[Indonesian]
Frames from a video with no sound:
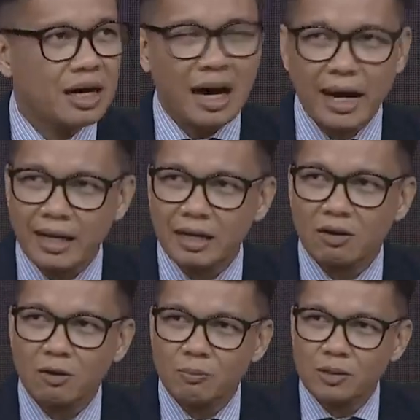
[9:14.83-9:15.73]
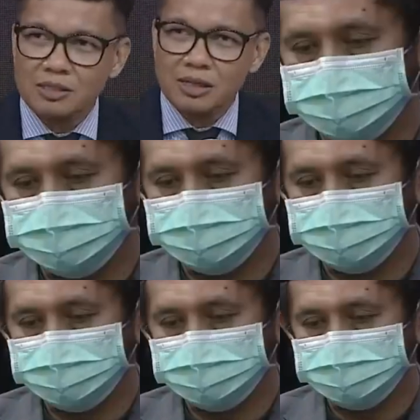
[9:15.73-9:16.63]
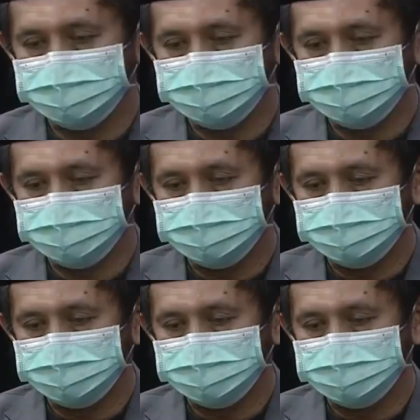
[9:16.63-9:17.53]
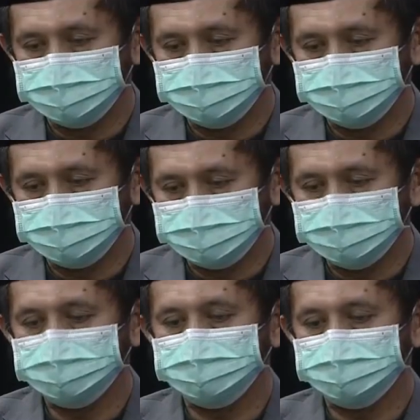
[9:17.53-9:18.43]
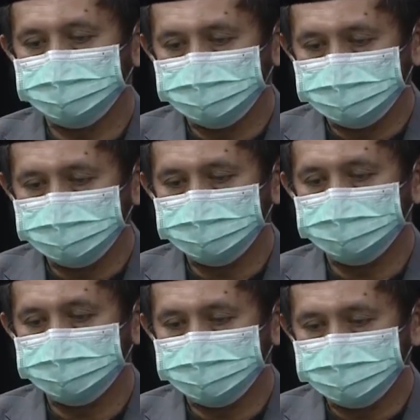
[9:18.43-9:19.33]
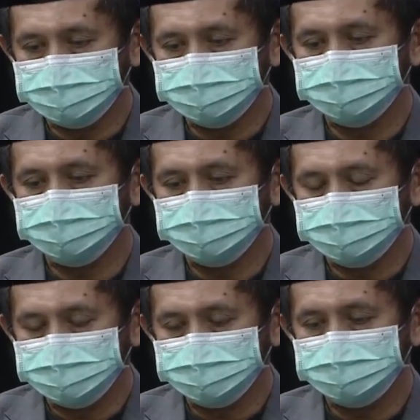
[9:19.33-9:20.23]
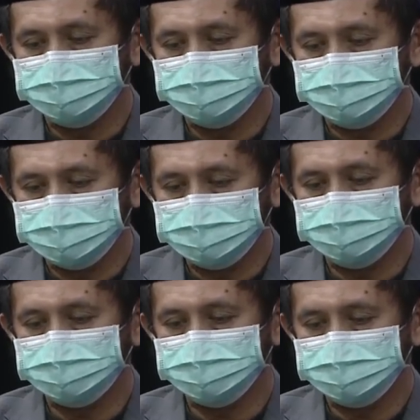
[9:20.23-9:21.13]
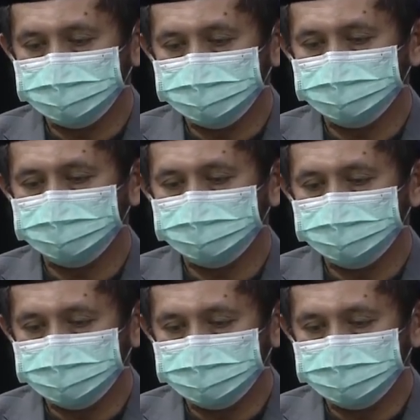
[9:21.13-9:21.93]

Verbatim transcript: Ada yang kelompok Islam yang tidak nyata-nyata menentang, tapi juga akan siap menjadi oposisi. Ada juga